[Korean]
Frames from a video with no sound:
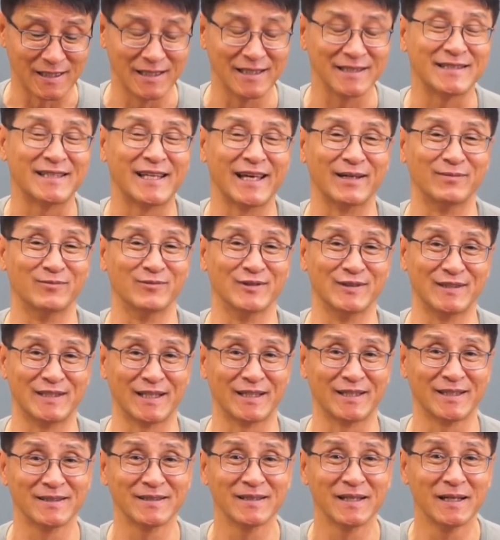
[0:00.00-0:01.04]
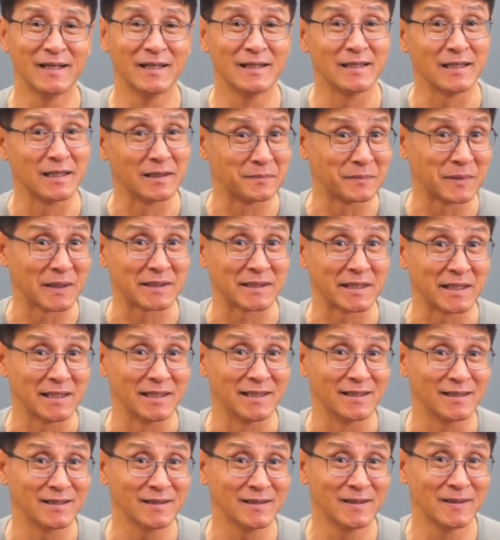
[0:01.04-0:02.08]
근데 문제는
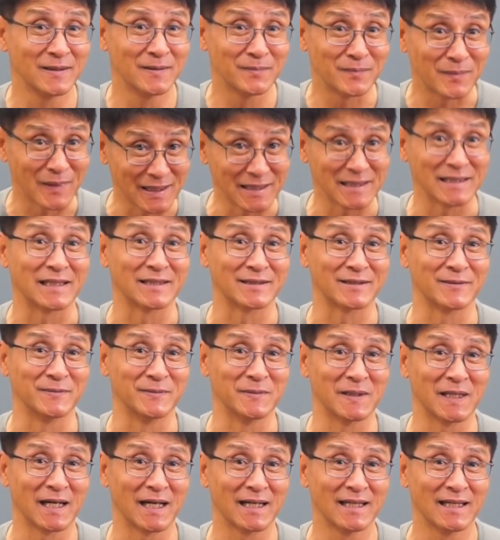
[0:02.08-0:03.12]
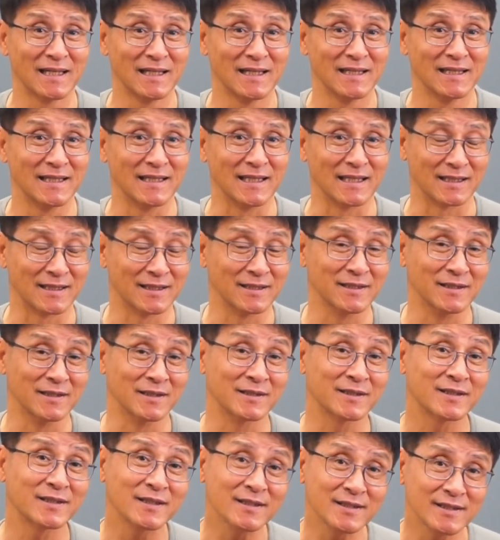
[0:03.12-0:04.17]
배터리를 빨리 닳습니다. 그거는
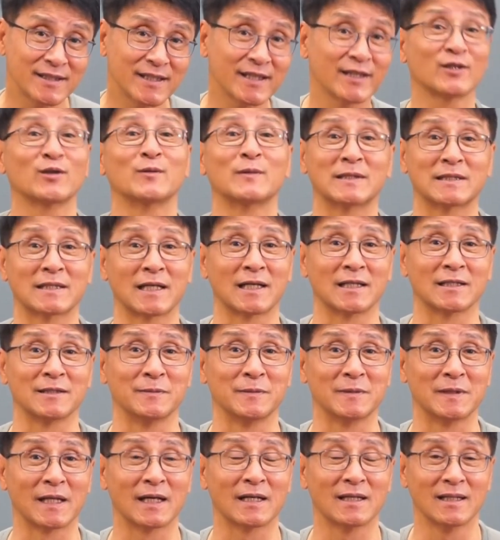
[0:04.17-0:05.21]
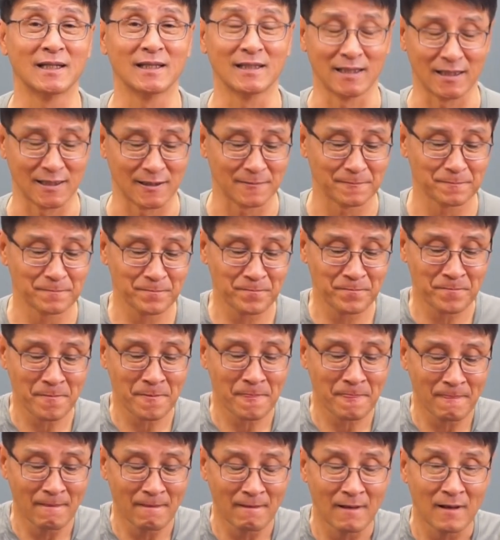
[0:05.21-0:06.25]
어떤 시기도 마찬가지입니다.
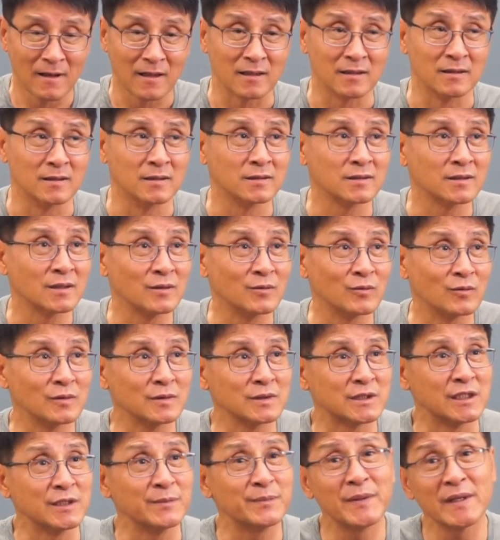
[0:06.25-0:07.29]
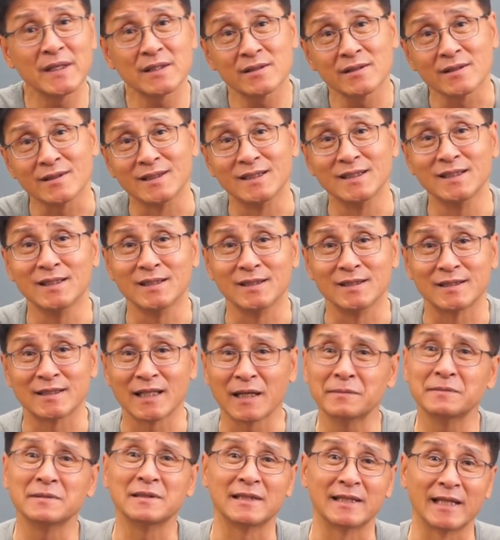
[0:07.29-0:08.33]
그 GPS를
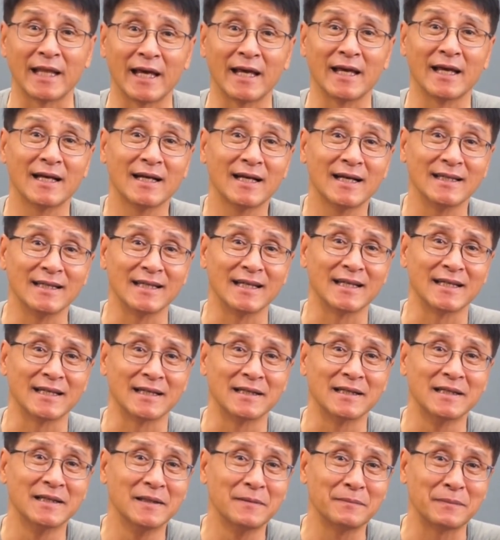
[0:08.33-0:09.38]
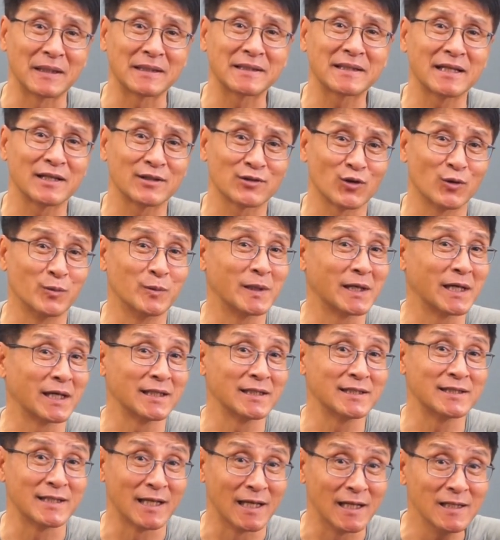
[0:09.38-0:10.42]
잡을 때 예, 배터리
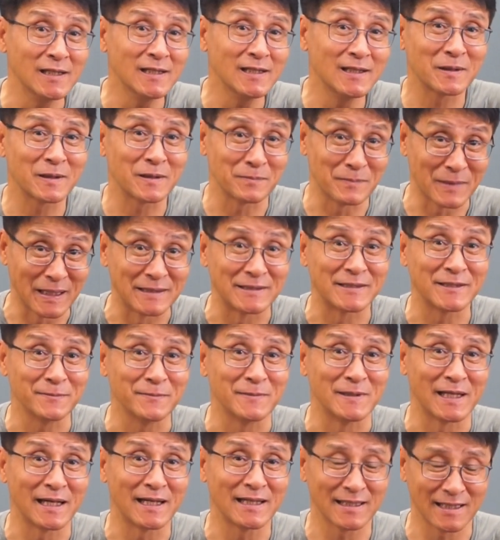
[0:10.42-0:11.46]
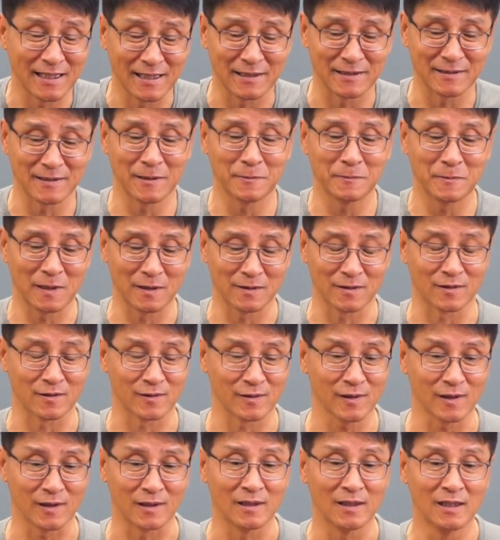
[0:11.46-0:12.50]
소모량이 제일 많습니다. 예, 그 때문에
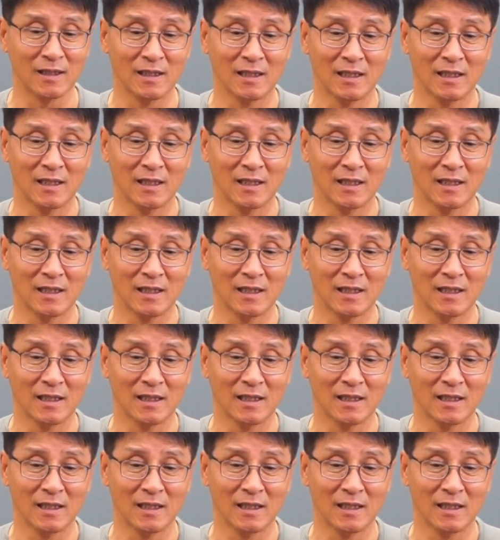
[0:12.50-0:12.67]
그렇고요.